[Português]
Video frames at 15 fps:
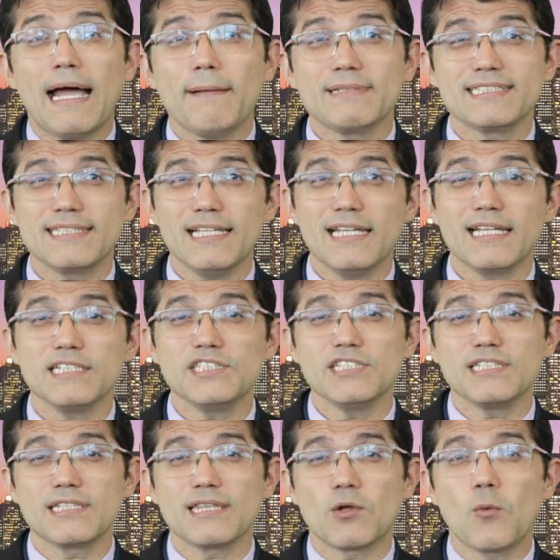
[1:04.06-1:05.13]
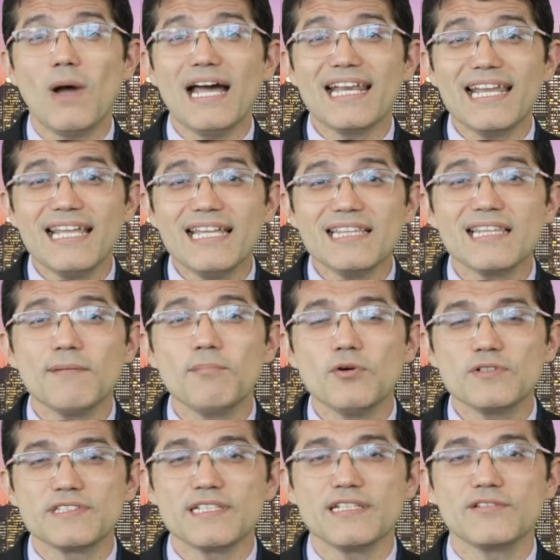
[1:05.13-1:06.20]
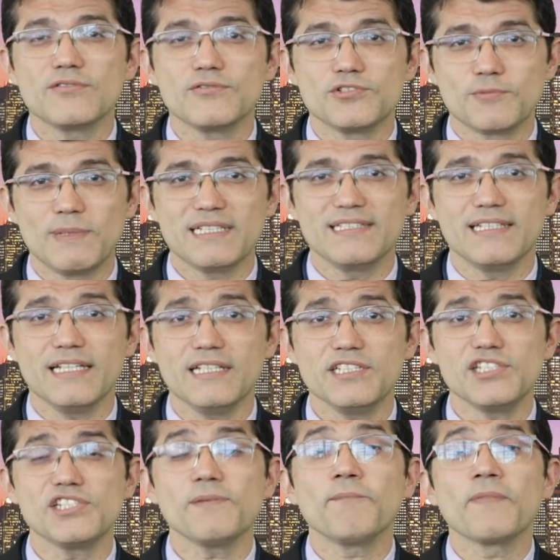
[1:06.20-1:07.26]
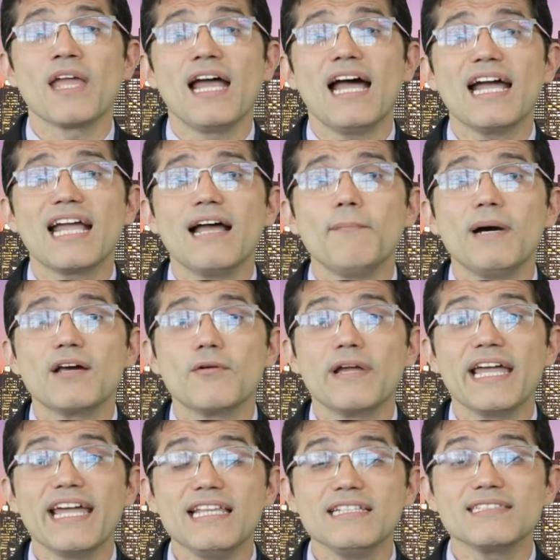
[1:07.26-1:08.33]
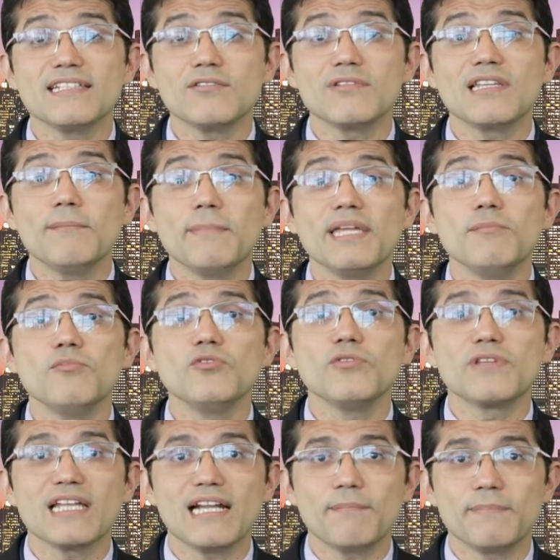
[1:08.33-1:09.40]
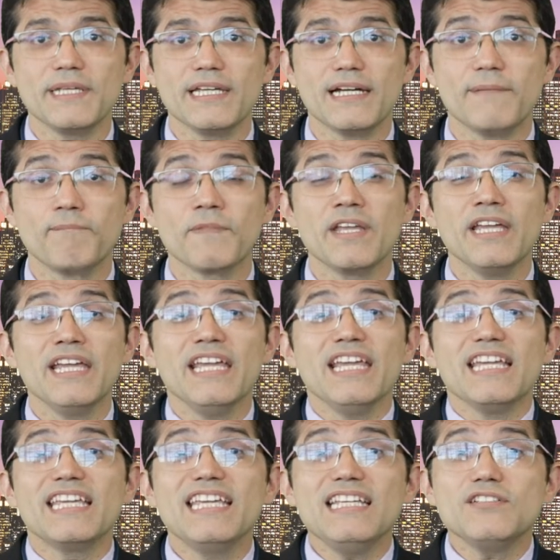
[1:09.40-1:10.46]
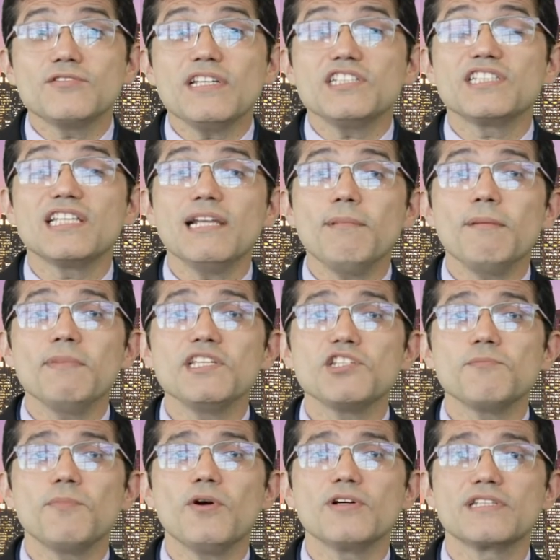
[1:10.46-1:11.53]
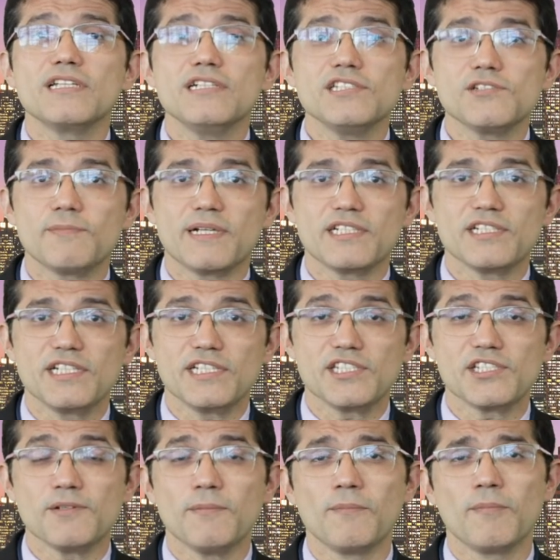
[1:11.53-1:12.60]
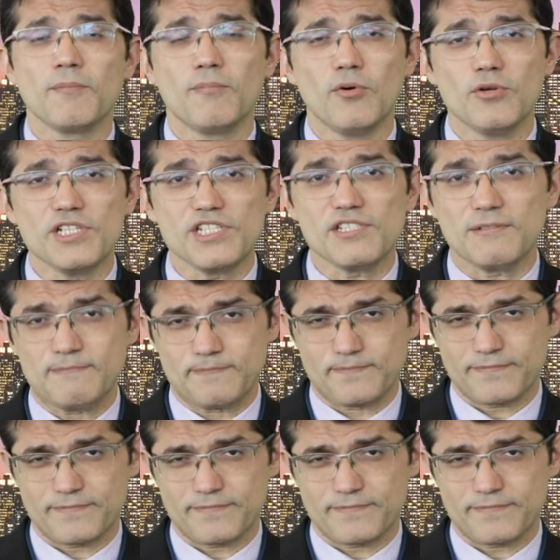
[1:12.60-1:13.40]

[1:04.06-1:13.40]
há cerca de 40% dos pacientes acabaram realizando também imunoterapia, que isso é extremamente importante para a gente, pois